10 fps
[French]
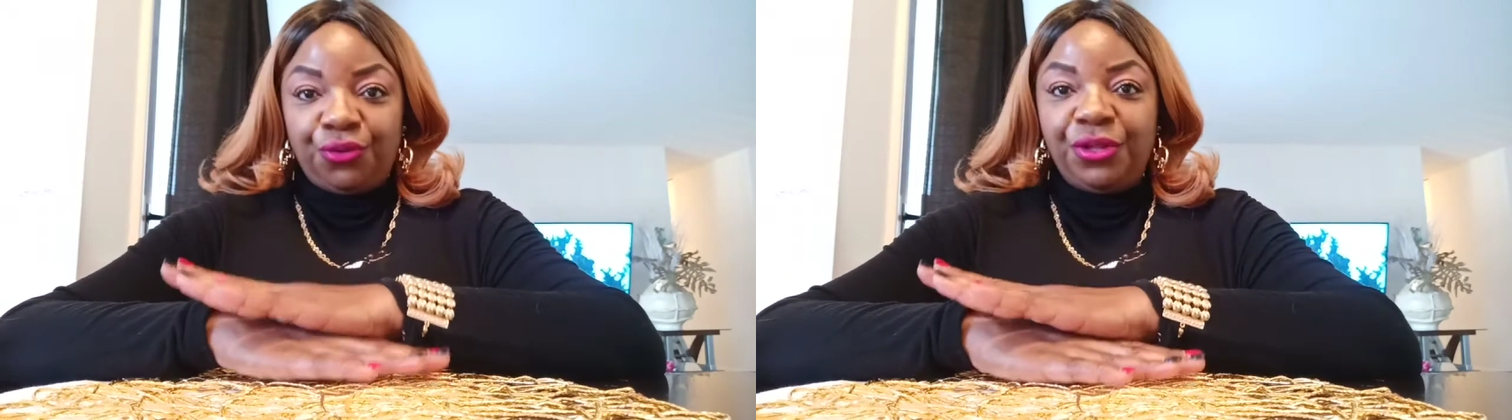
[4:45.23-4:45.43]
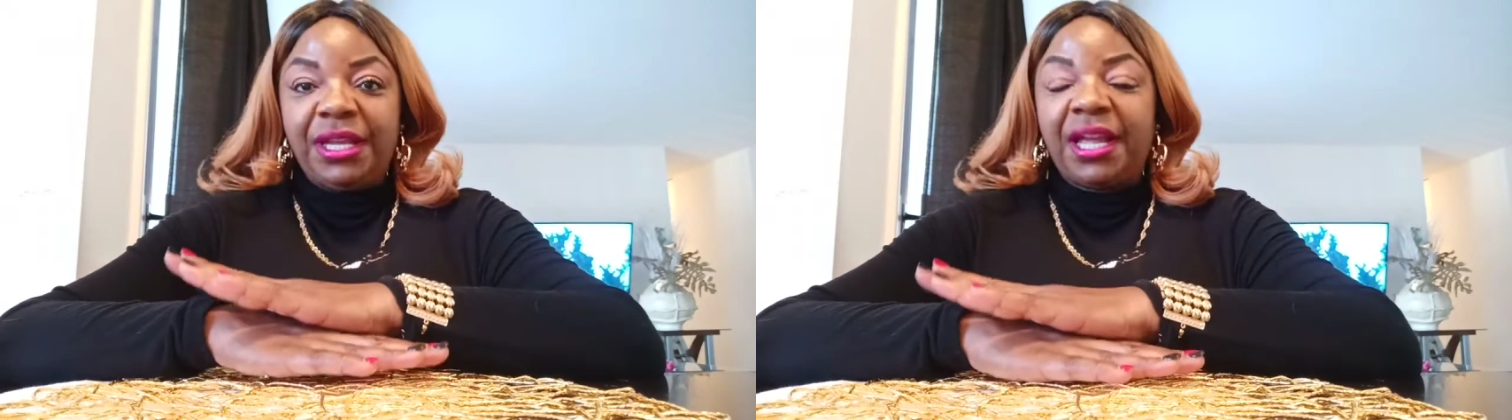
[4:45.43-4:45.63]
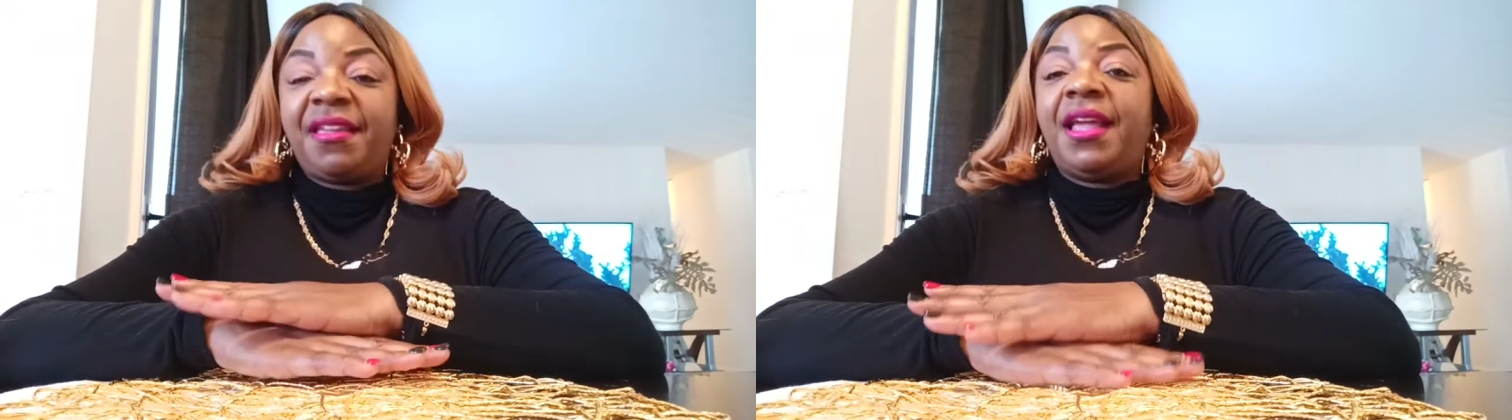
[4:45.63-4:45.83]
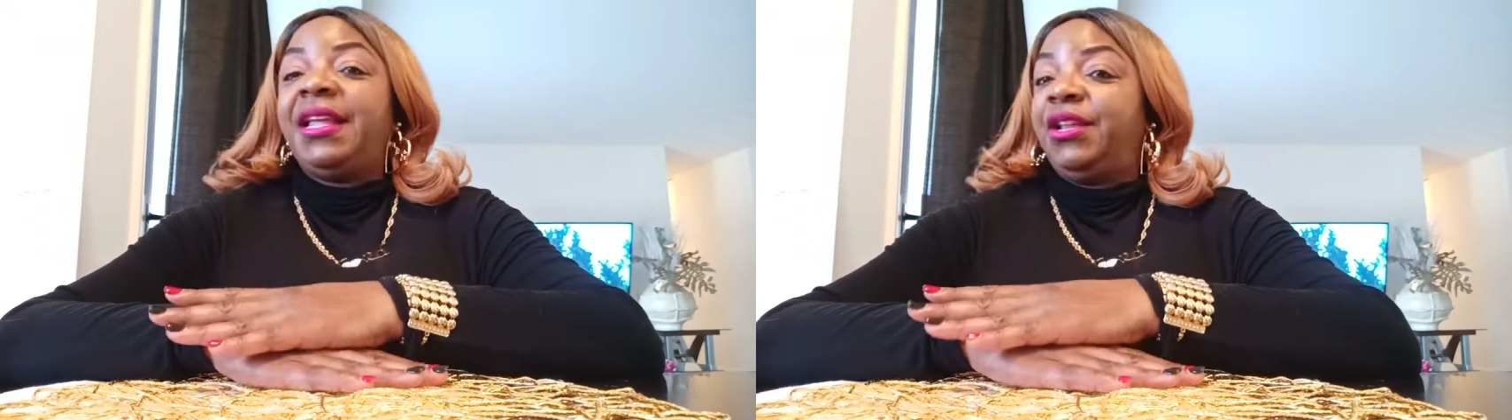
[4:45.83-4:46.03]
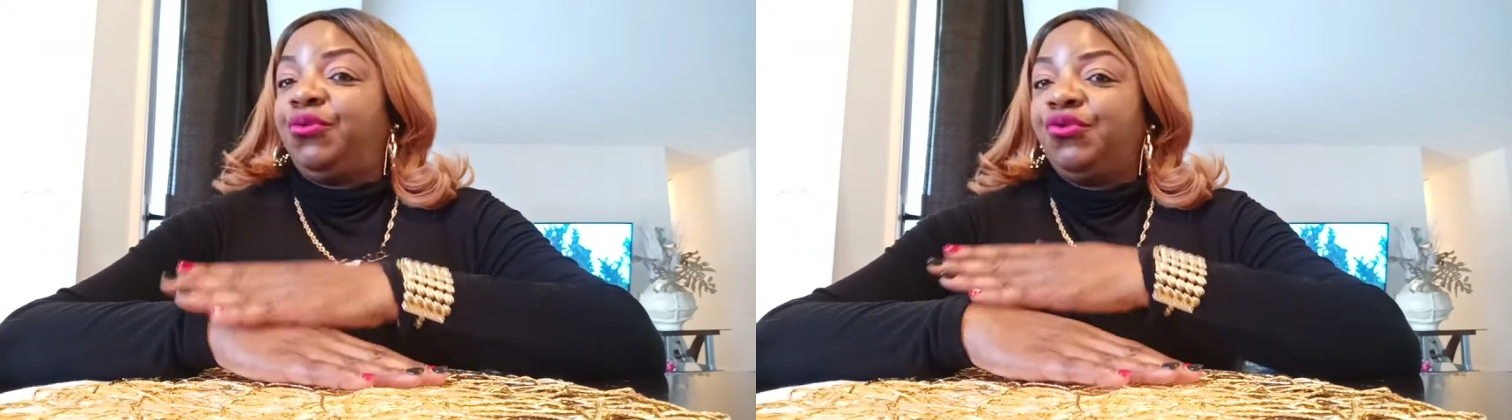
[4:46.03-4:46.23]
ne dit rien,
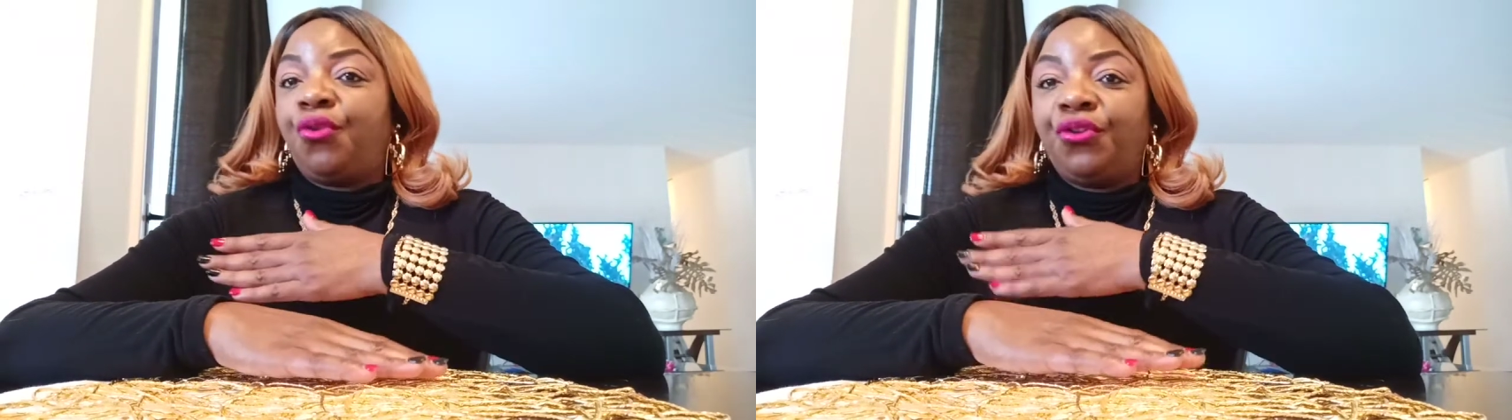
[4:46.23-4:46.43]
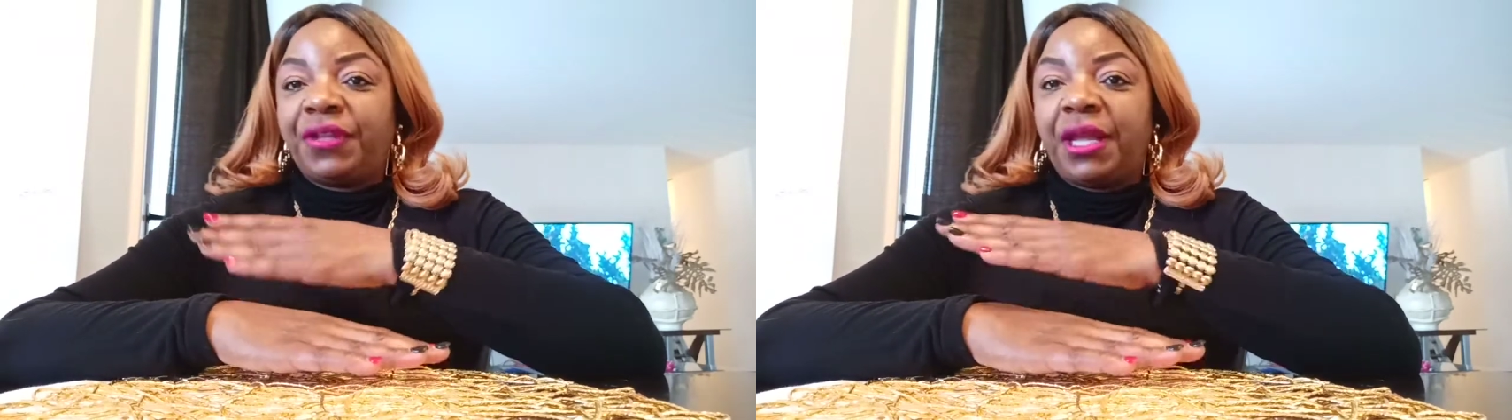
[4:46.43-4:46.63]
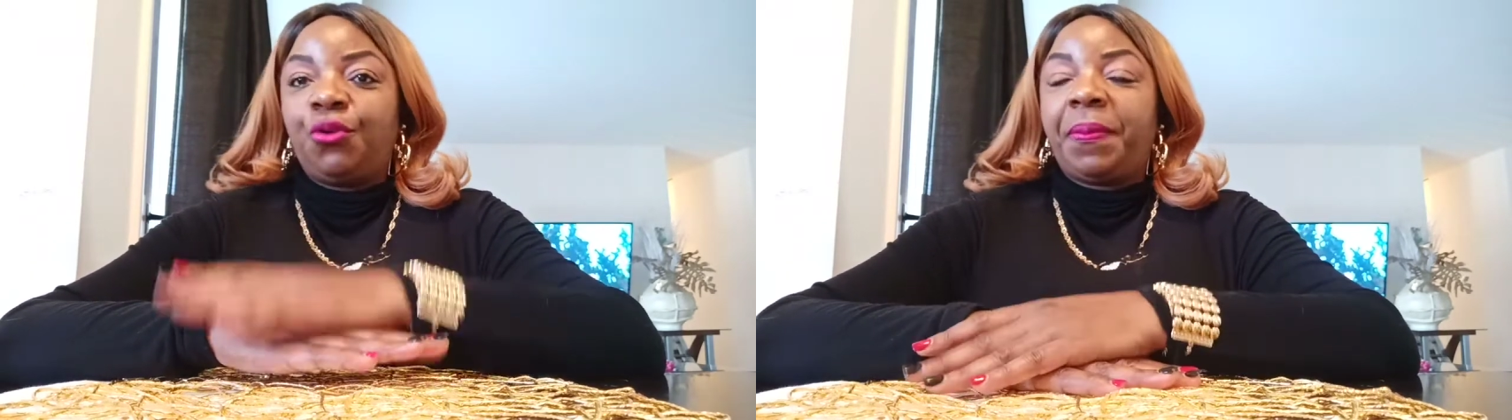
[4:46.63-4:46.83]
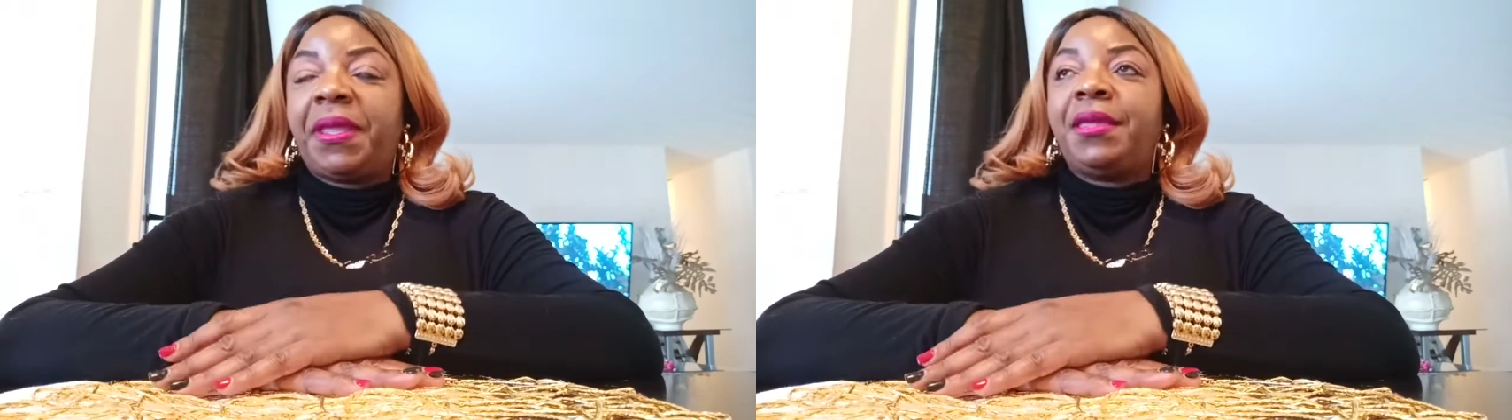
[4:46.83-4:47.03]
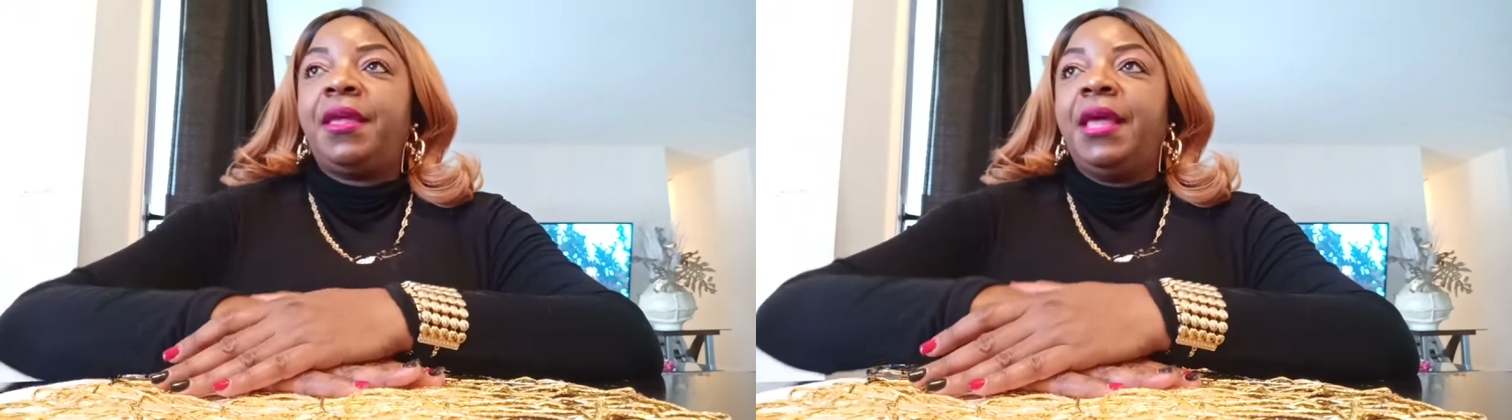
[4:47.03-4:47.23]
il est toujours en train de
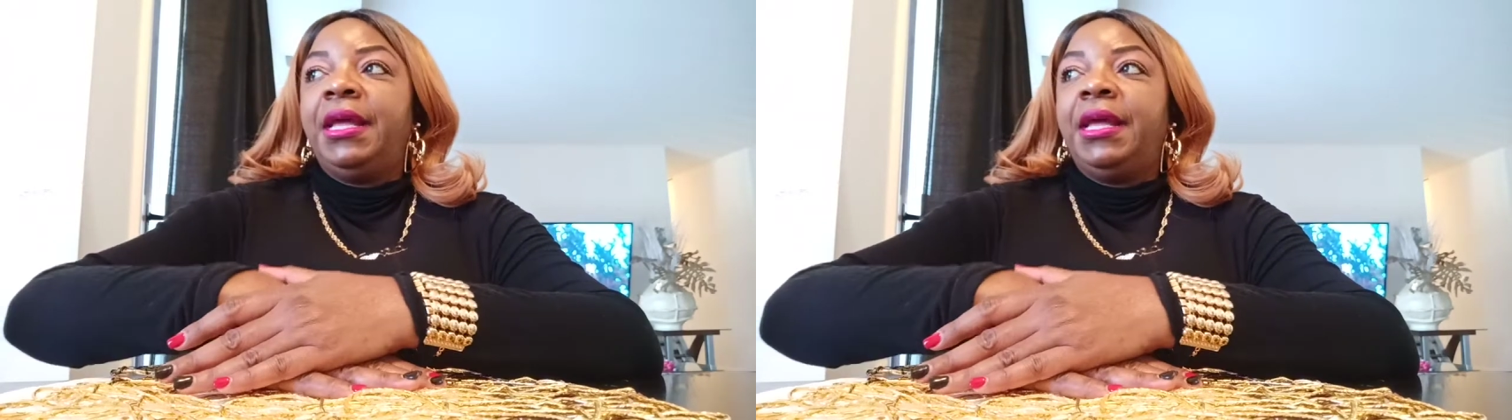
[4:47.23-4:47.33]
prier.